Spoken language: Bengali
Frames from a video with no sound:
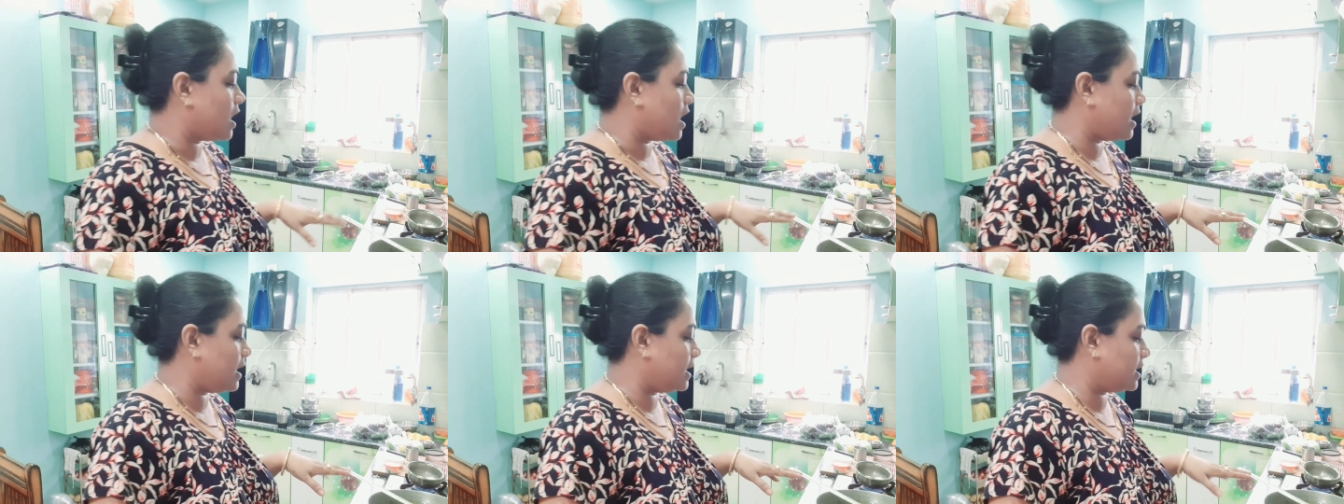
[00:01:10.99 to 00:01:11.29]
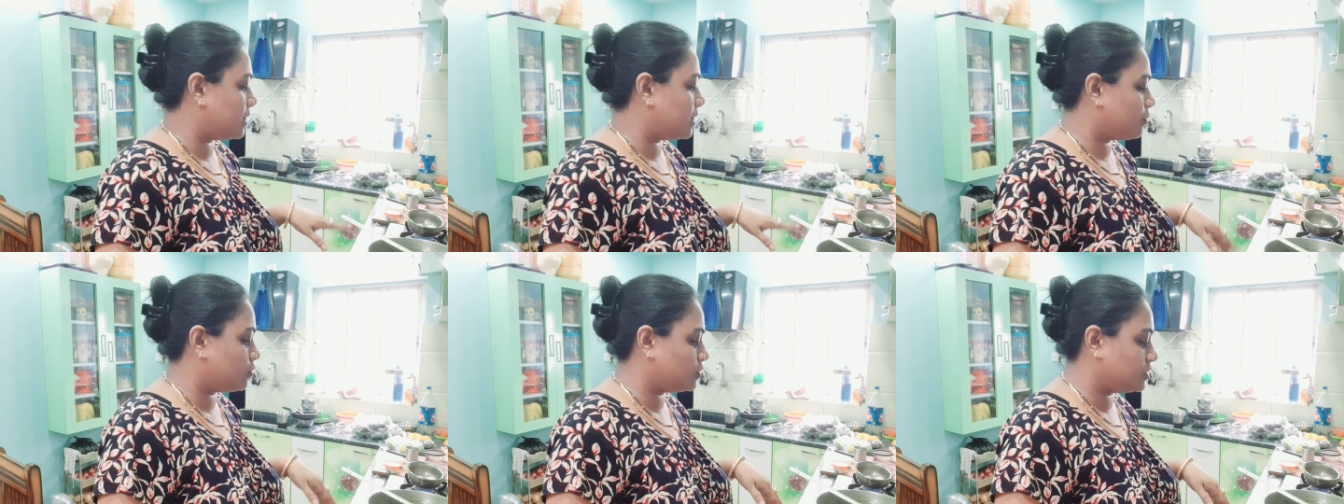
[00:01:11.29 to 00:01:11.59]
আর
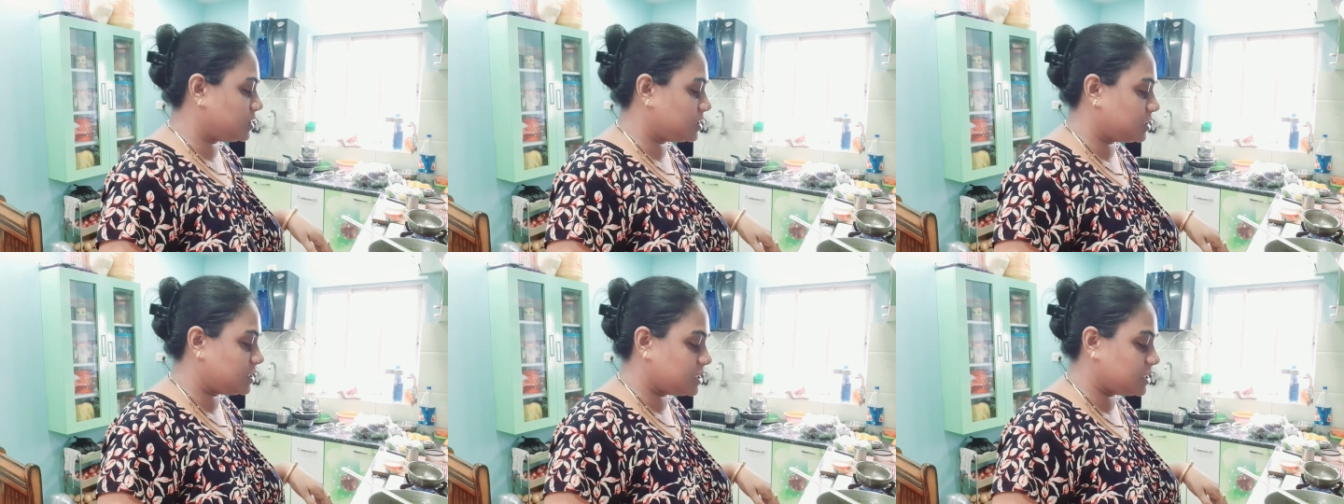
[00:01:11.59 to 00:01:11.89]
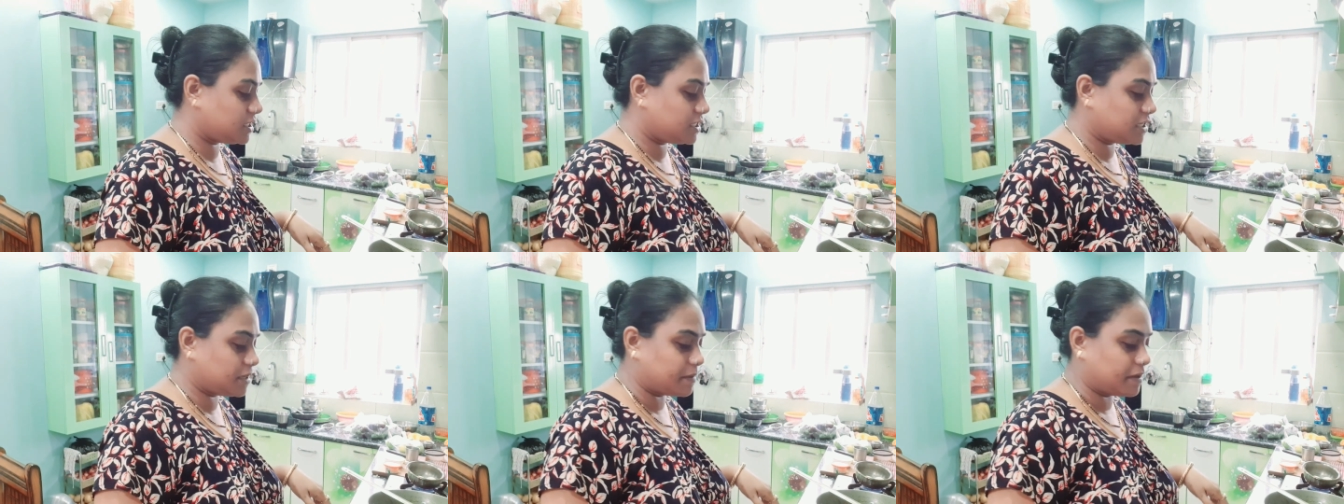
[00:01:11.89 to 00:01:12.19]
এটা বসিয়ে
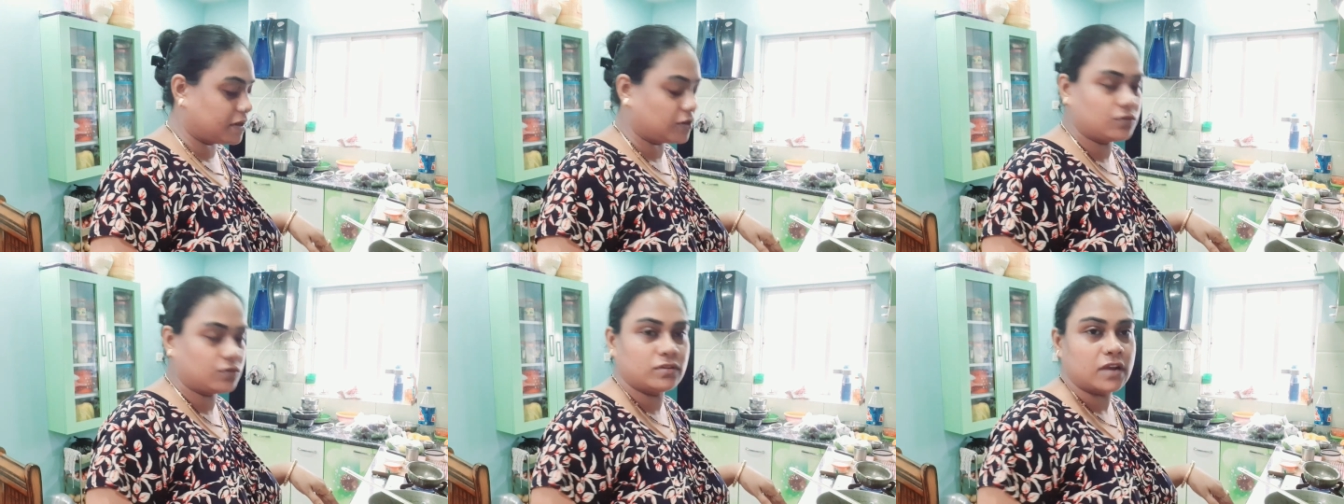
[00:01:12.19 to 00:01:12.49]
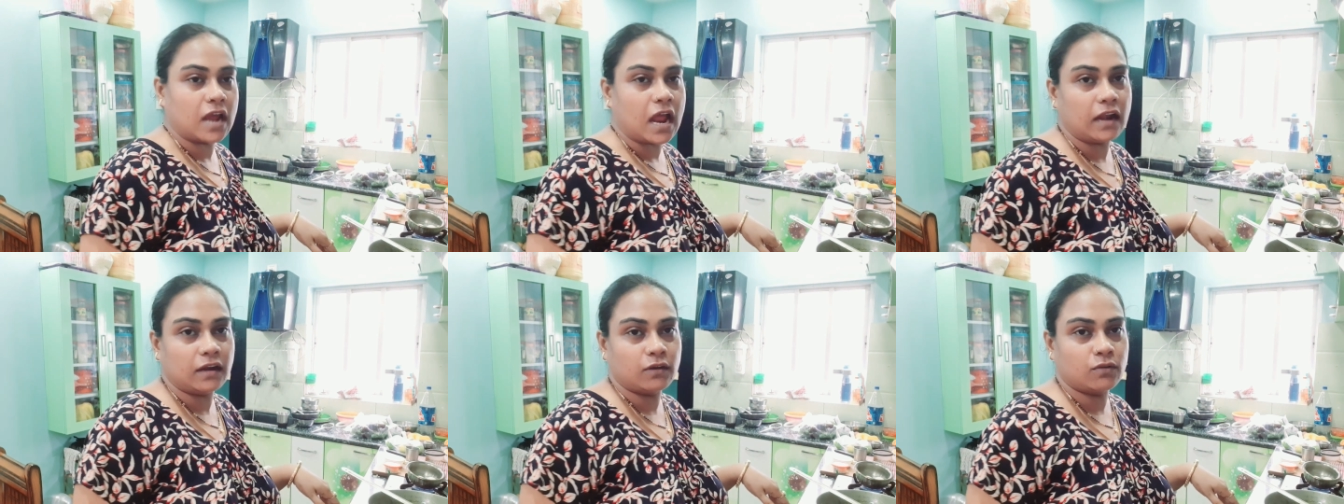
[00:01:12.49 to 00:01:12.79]
দিয়েছি এবার একটু
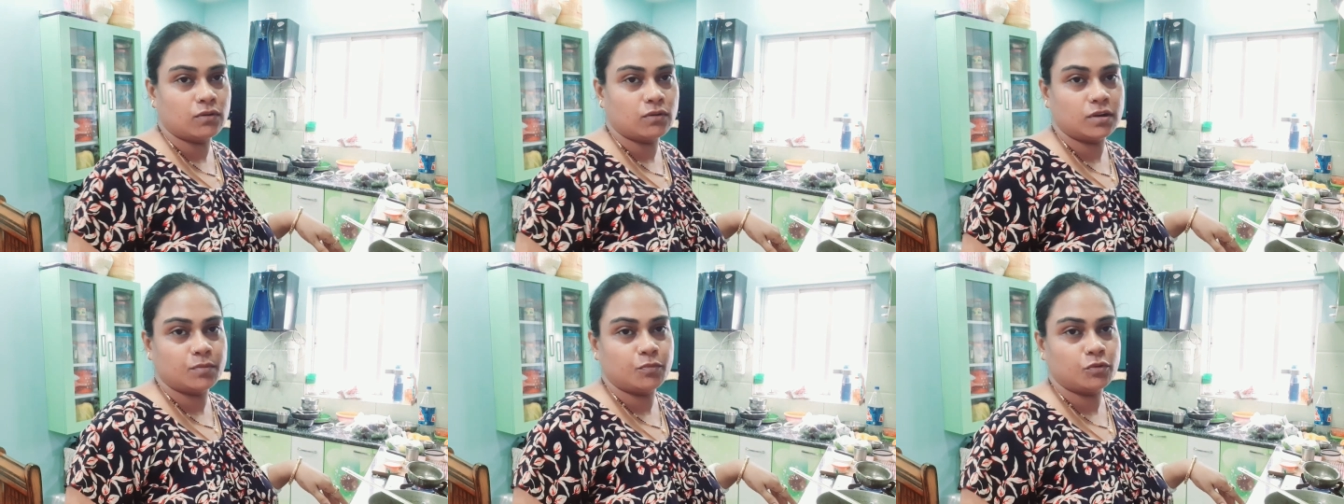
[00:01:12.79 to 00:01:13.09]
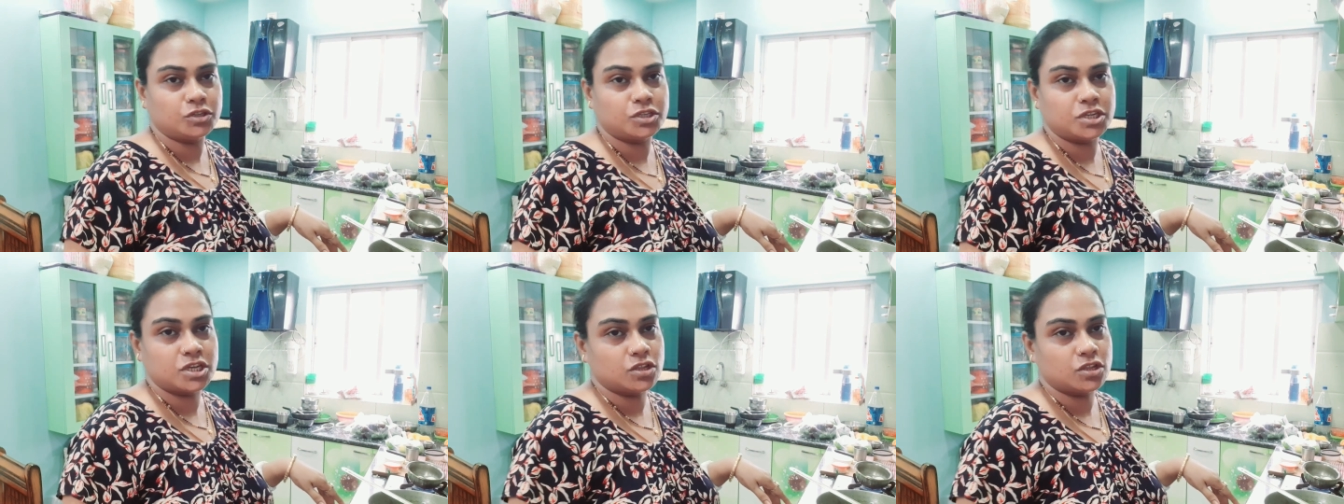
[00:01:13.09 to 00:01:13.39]
ডাল করে
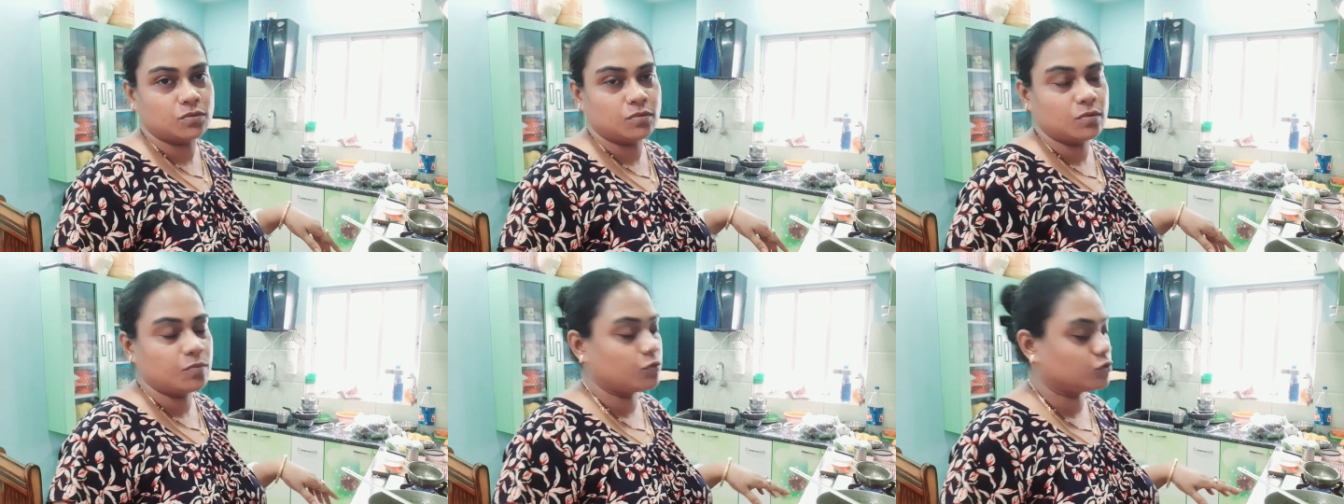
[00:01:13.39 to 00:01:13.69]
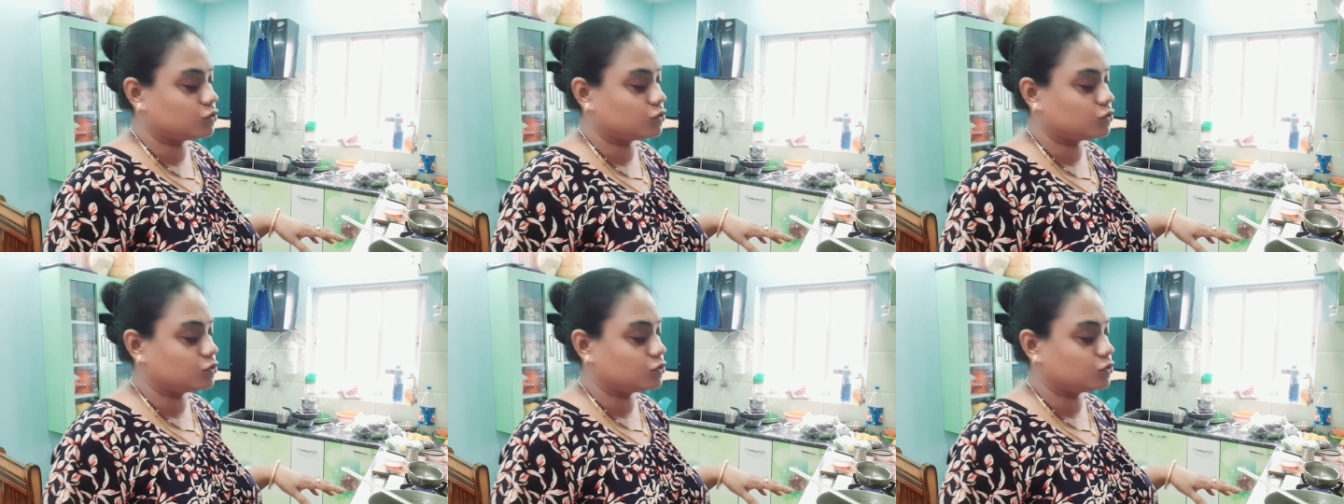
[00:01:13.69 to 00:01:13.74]
বসিয়ে দেবো